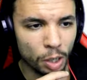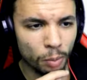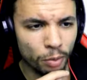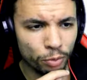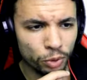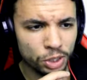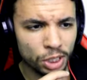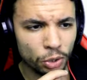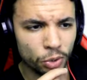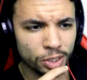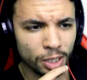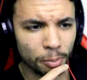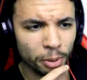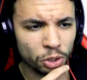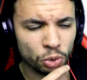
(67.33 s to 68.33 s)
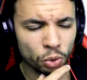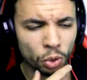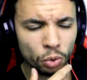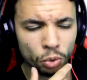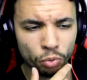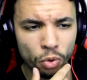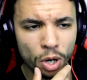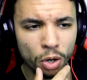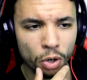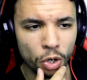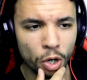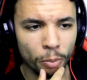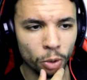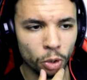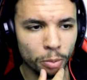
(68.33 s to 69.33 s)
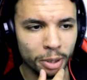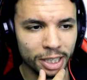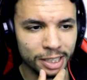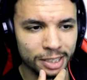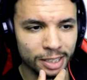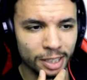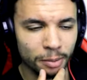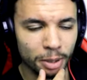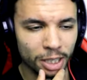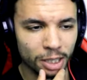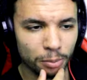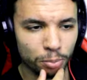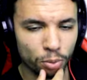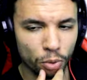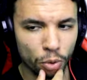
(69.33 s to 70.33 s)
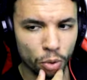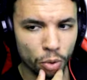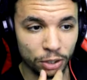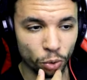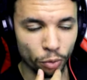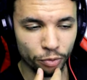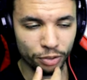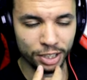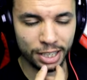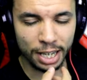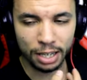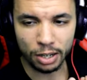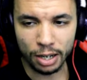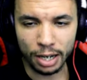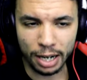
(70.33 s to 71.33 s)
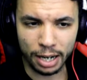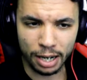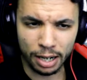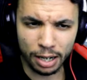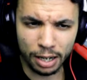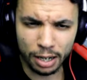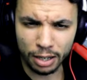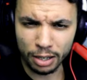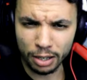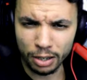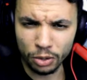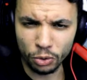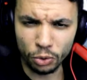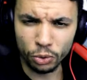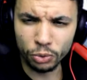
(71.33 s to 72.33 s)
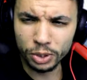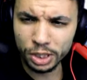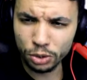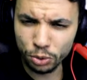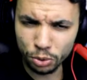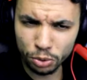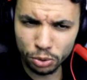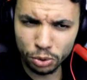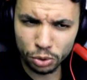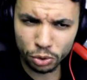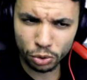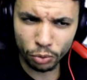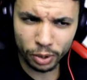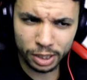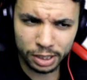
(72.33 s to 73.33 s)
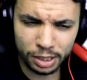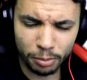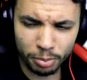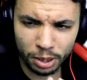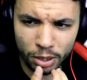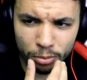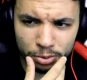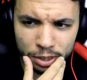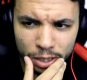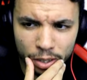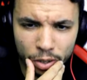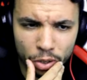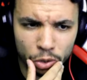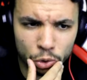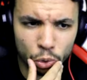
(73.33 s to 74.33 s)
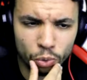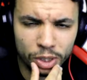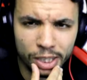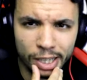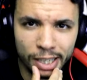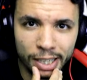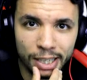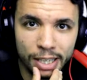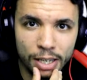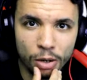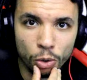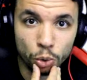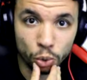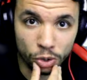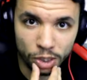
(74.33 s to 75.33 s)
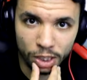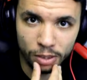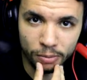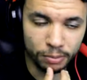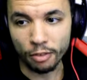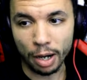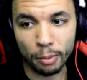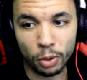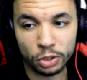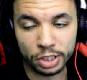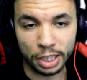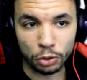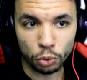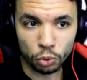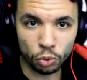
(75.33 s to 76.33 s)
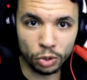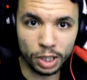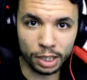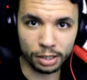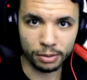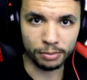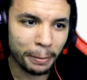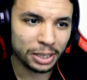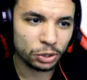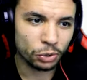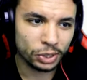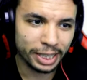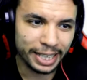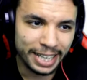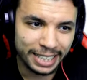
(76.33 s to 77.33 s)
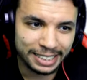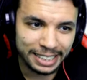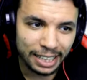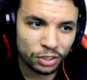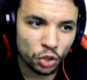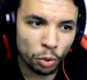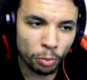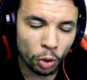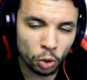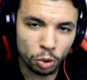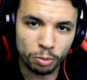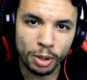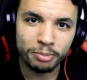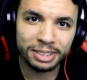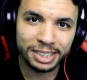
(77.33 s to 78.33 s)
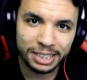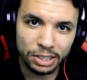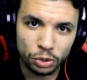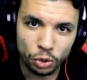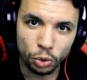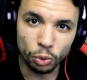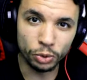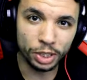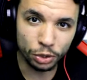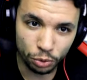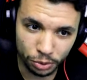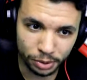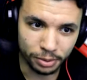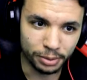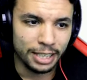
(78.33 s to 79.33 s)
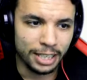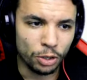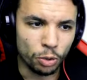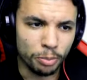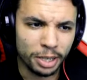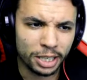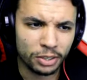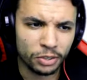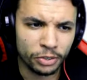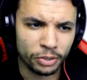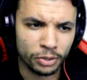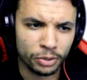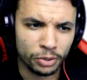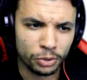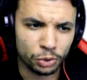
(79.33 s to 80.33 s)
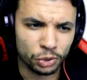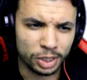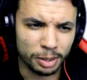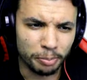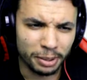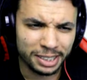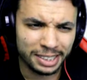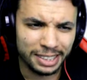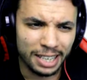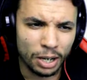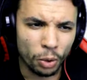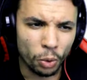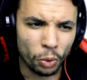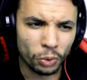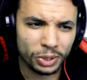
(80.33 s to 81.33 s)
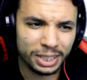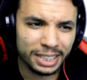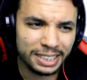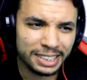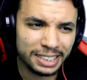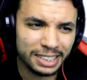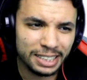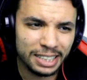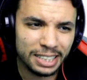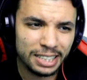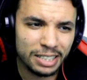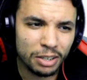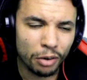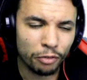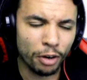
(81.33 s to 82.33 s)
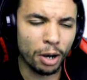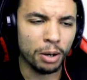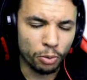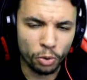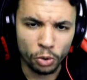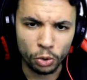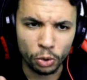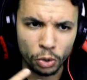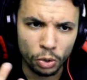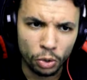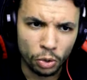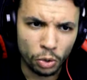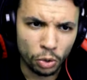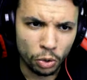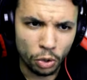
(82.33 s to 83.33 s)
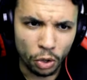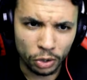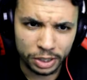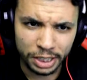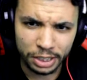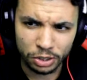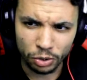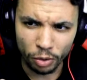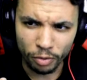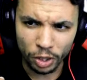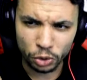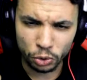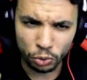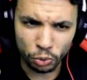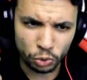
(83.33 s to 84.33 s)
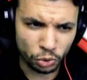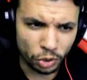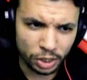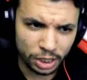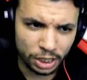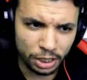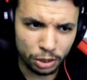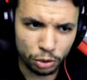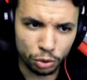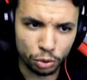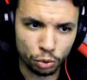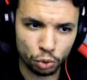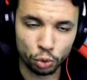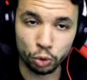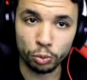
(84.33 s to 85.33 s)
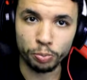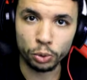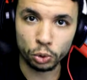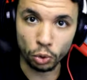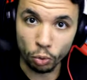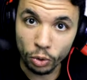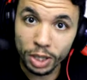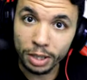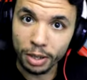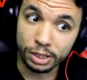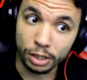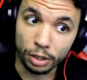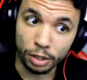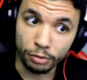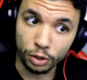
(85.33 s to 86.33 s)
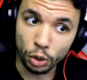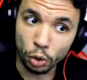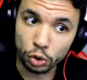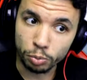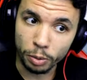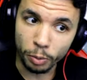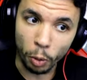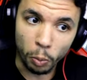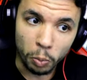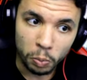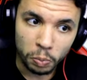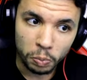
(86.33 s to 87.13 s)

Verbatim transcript: Quand même, faut dire que c'est impressionnant de voir euh, comment le mec il s'est démerdé pour euh, être fidèle à Looney Dude, je crois qu'il s'appelle comme ça, euh, celui qui a créé Sunky. Vraiment, c'est un truc de dingue parce que c'est exactement le même style que Looney Dude. Et le mec, je sais pas s'il a redessiné, enfin, pour Lordix en version Sunky, je suppose que oui, c'est une évidence, mais bon.